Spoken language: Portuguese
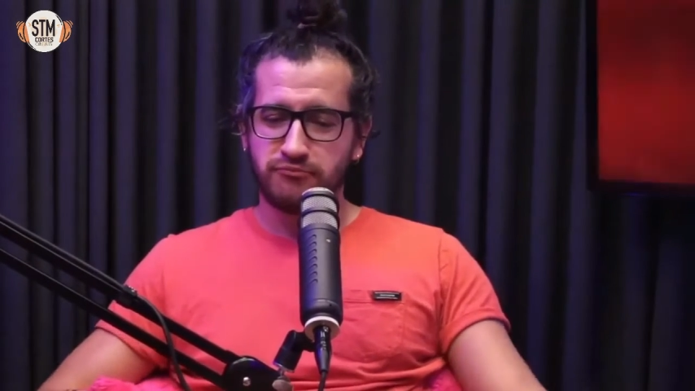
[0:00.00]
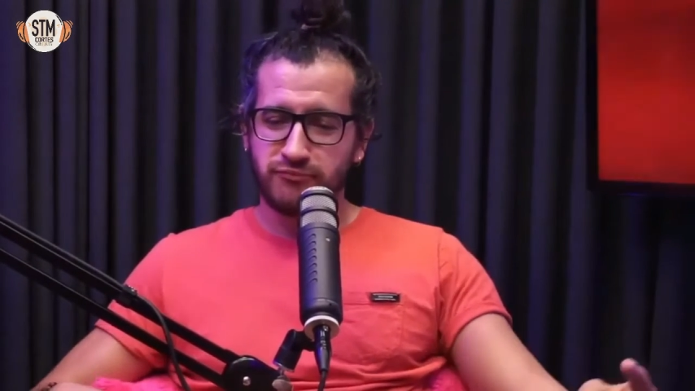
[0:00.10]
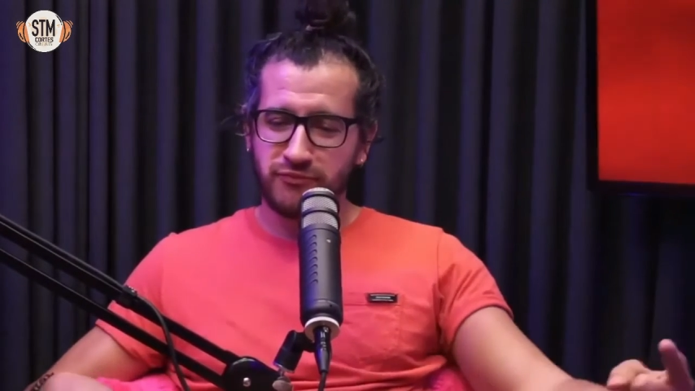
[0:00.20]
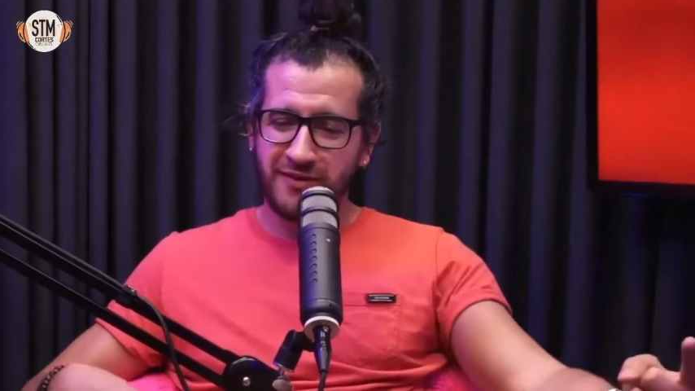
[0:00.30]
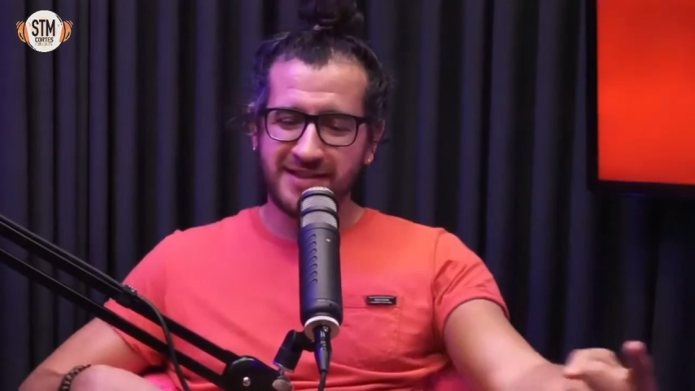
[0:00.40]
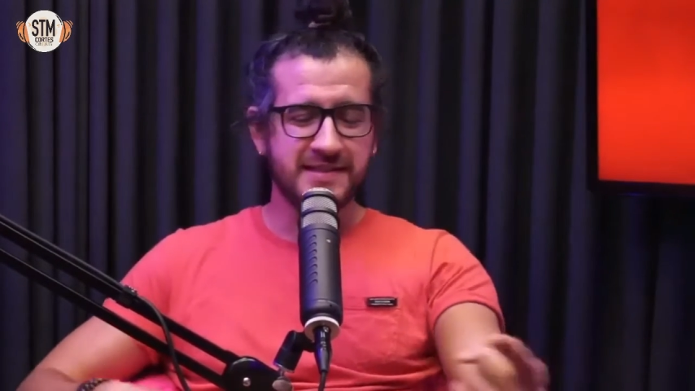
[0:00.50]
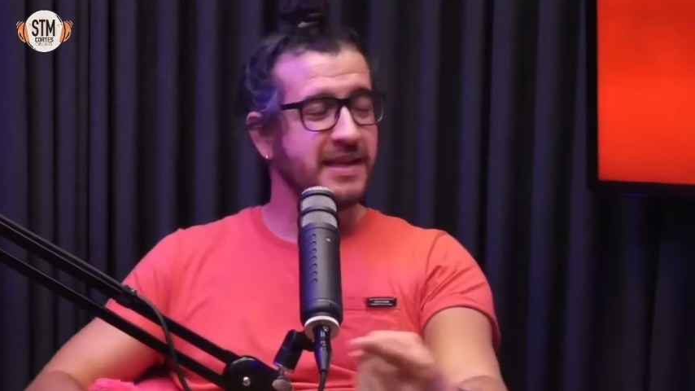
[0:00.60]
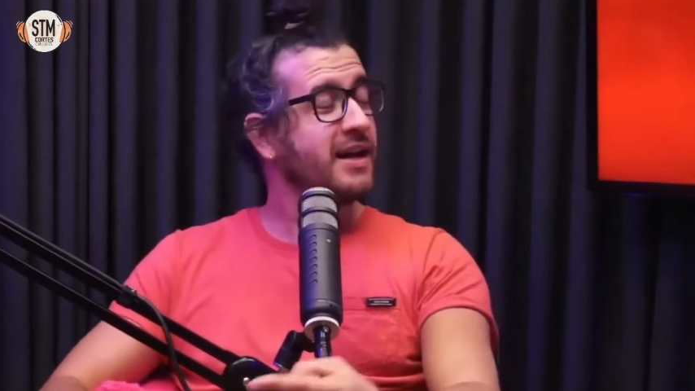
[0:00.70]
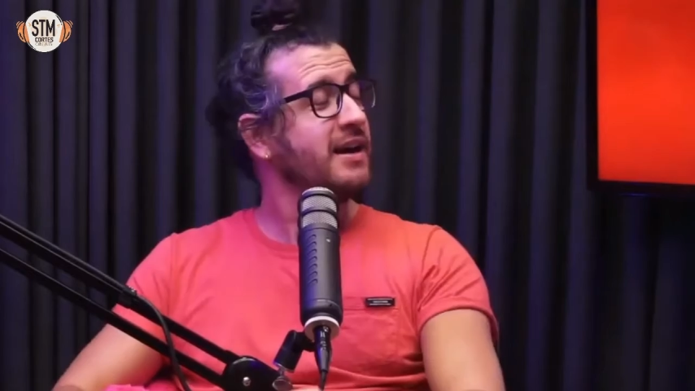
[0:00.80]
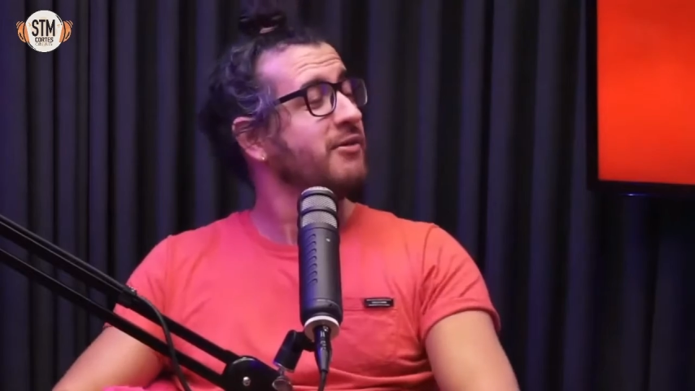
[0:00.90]

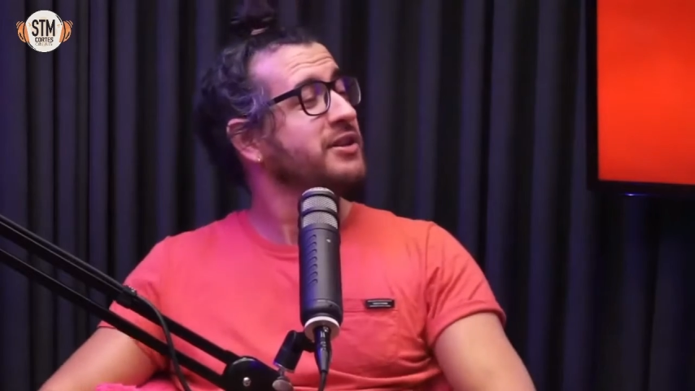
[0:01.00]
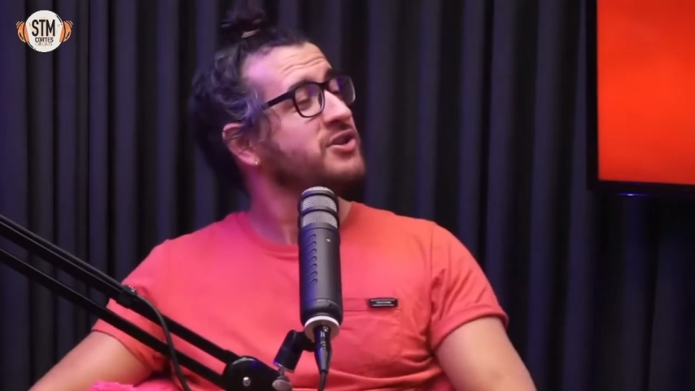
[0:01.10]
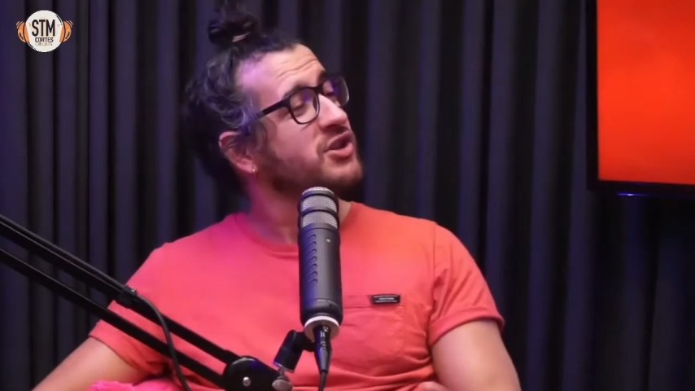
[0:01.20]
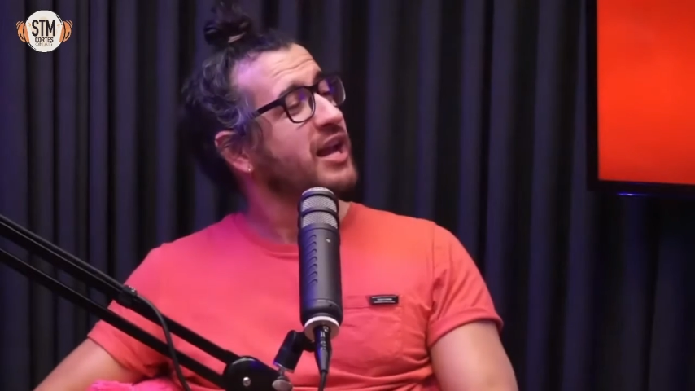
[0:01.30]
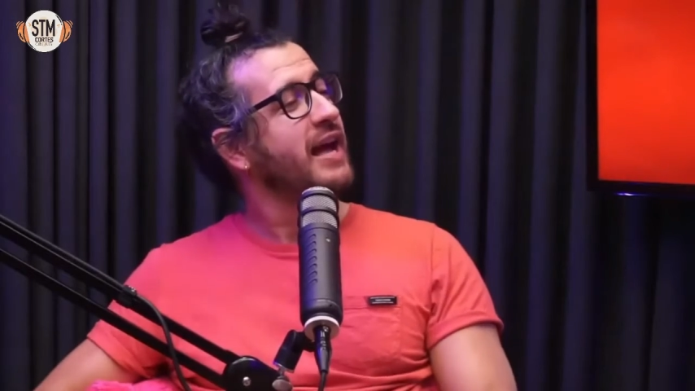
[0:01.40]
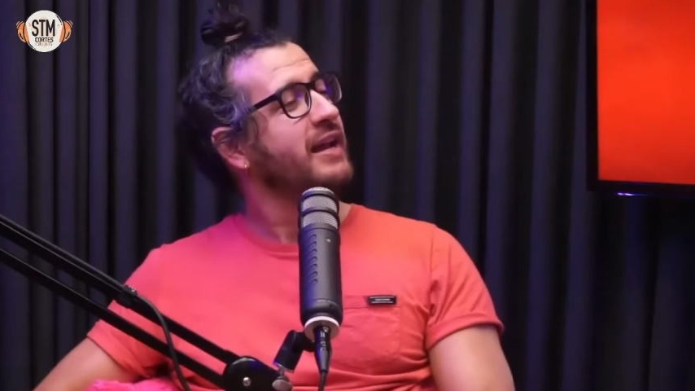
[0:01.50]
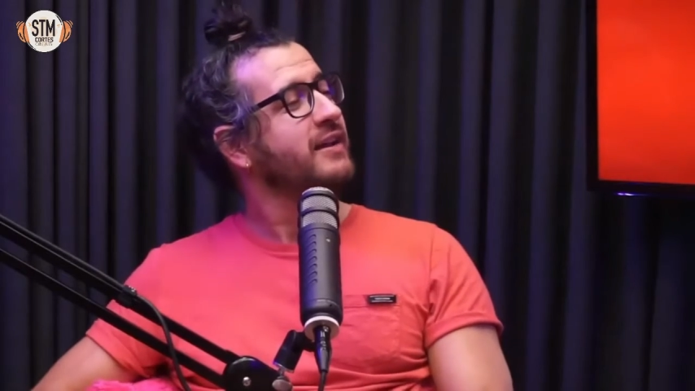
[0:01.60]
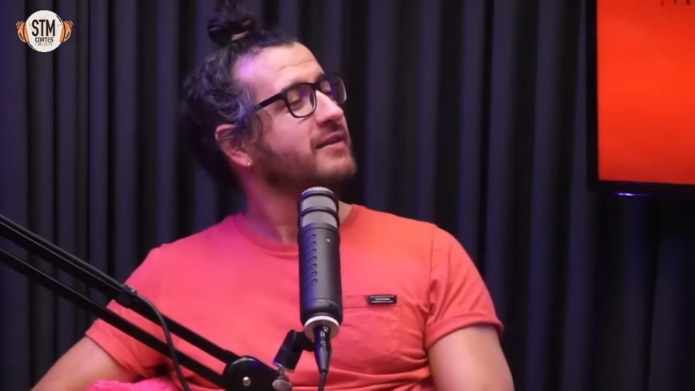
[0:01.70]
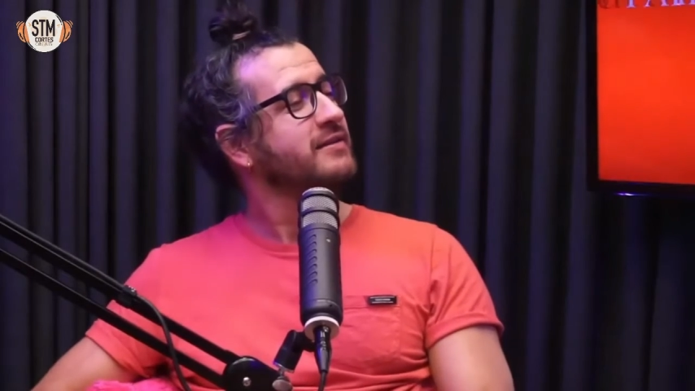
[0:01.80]
fazer a roda girar, né?